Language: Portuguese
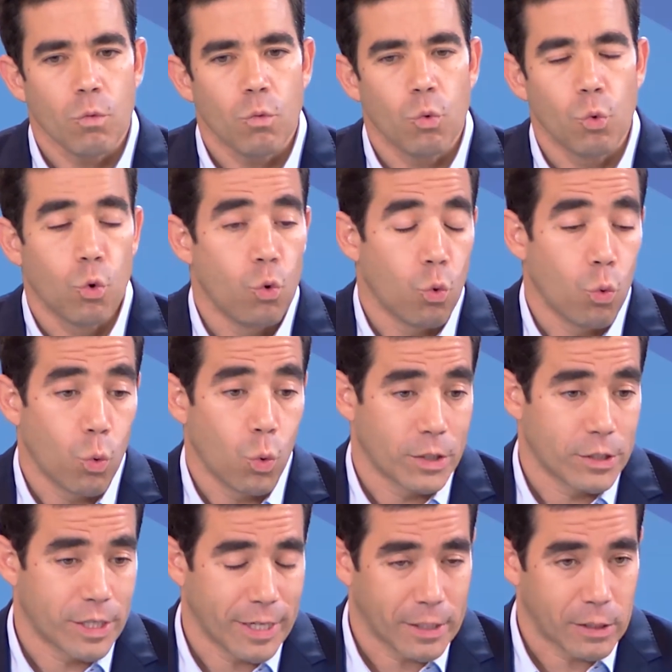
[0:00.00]
o, o,
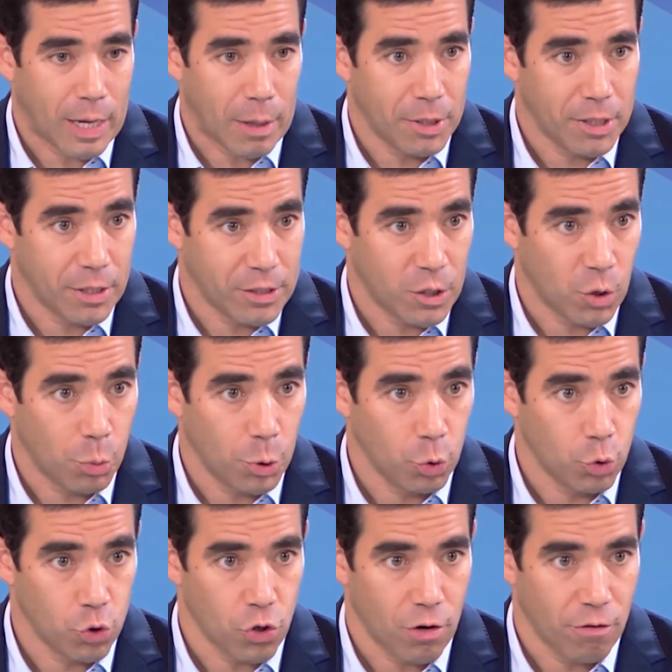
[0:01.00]
acesso à habitação
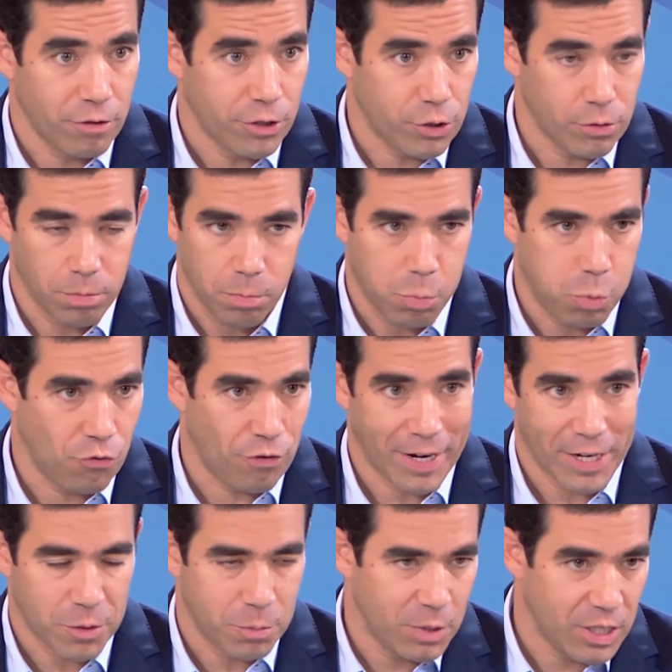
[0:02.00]
pelos jovens por
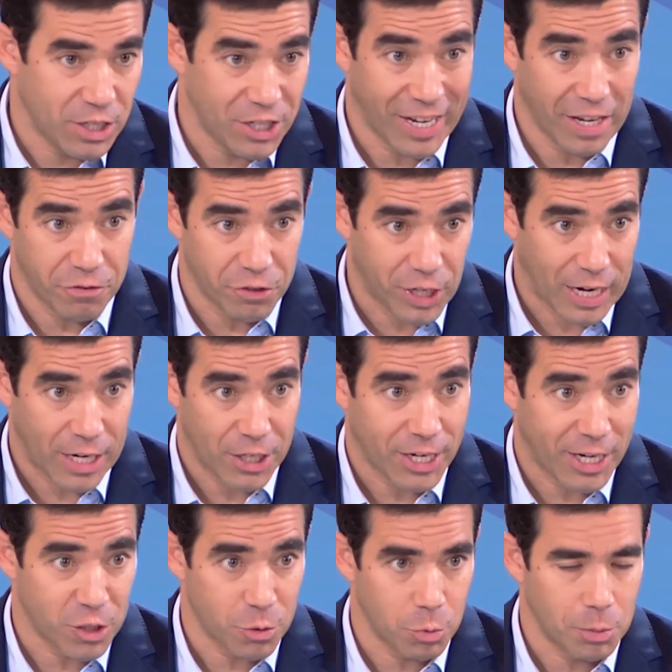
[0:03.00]
várias medidas, quer fiscais,
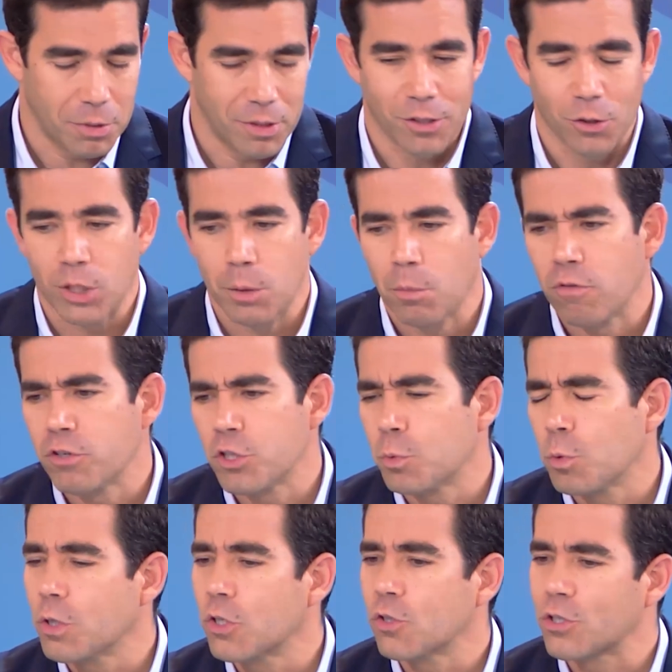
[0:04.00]
quer disponibilização de imóveis
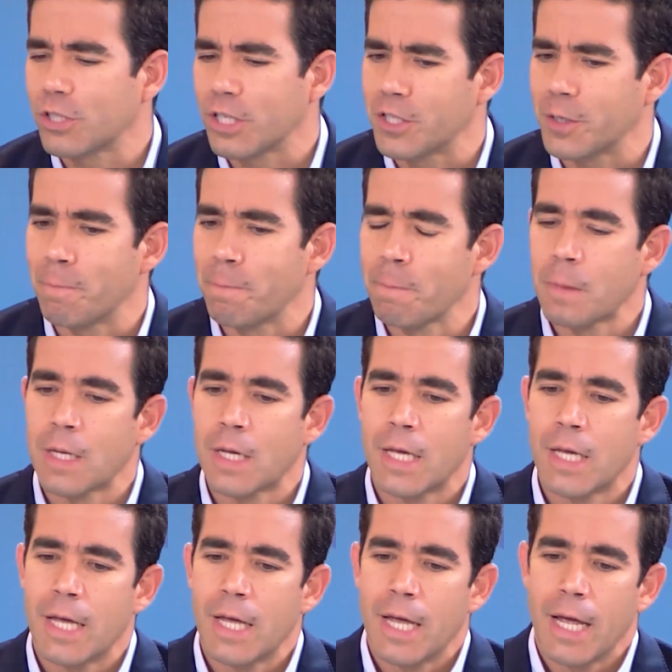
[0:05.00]
públicos, ou seja,
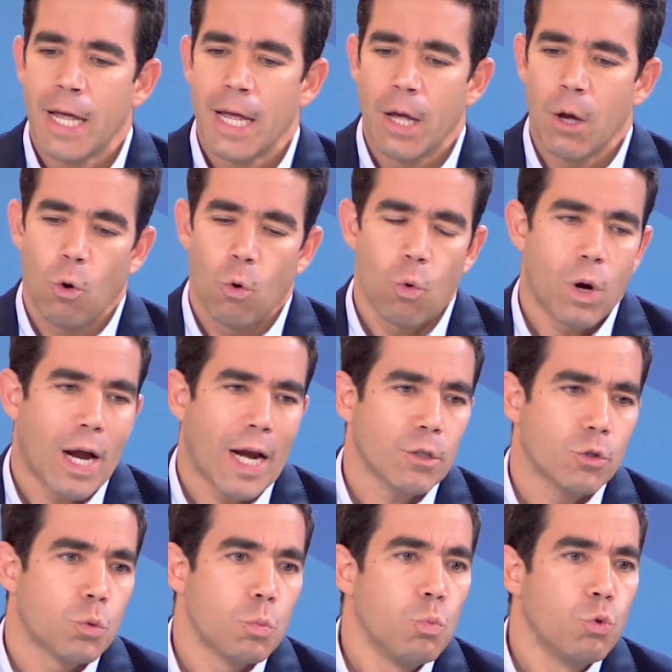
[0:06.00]
o
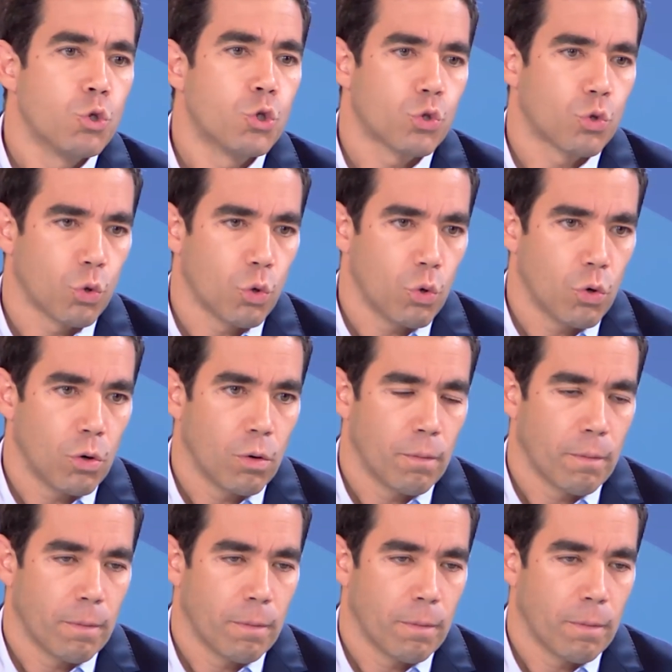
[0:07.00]
Carlos mostrou